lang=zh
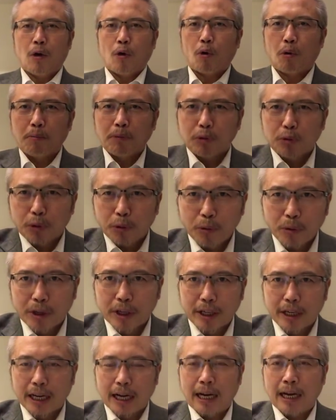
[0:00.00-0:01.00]
我们中国
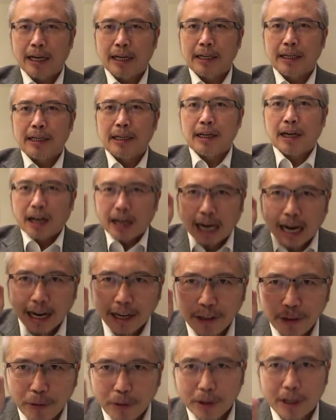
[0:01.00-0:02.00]
人呢，呃，还
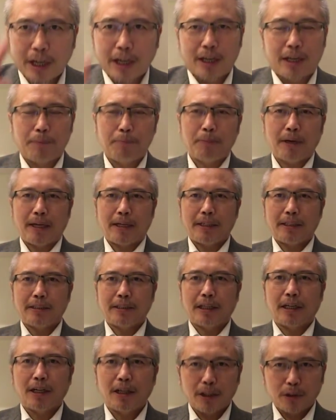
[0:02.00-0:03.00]
有可能面临
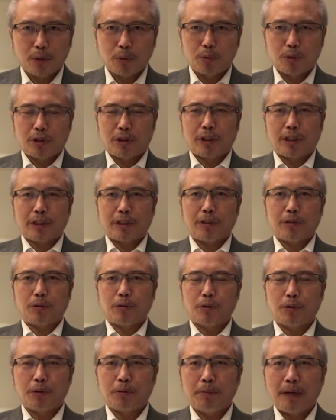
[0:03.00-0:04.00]
着饿肚子的这
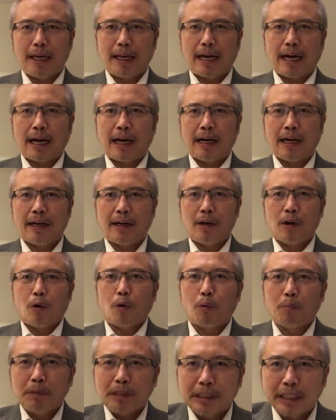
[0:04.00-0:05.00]
种局面呢。
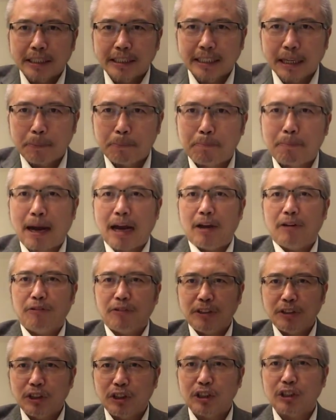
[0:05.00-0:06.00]
我们现在百
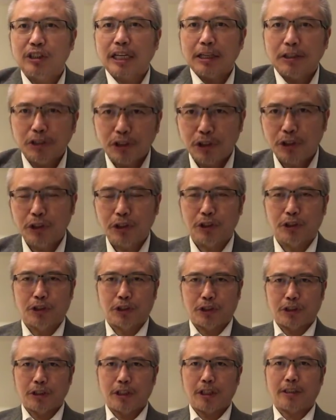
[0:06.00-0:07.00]
分之三四
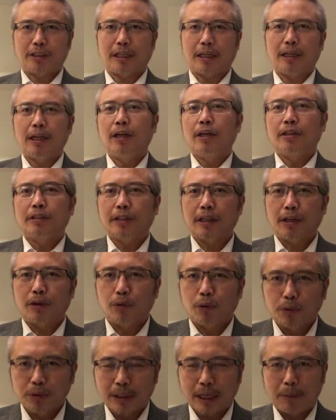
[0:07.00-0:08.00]
十的产这个
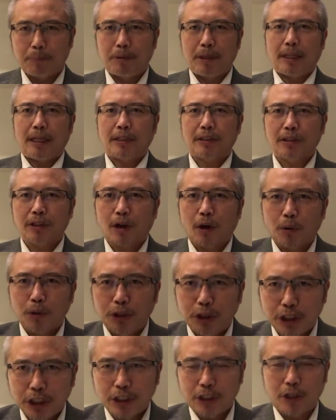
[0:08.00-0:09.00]
农产品呢是靠
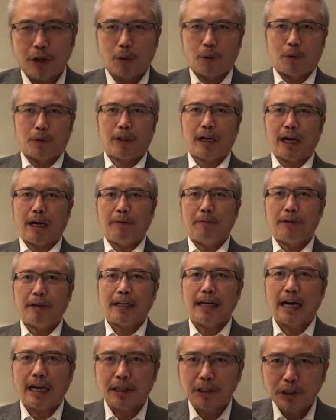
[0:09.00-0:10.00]
进口的，
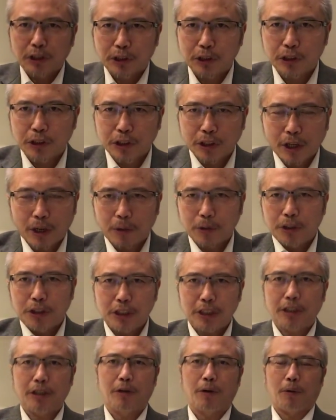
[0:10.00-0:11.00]
粮食是靠
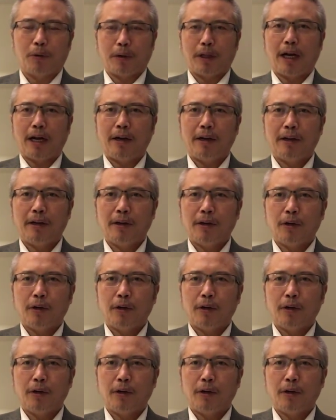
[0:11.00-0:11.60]
进口的。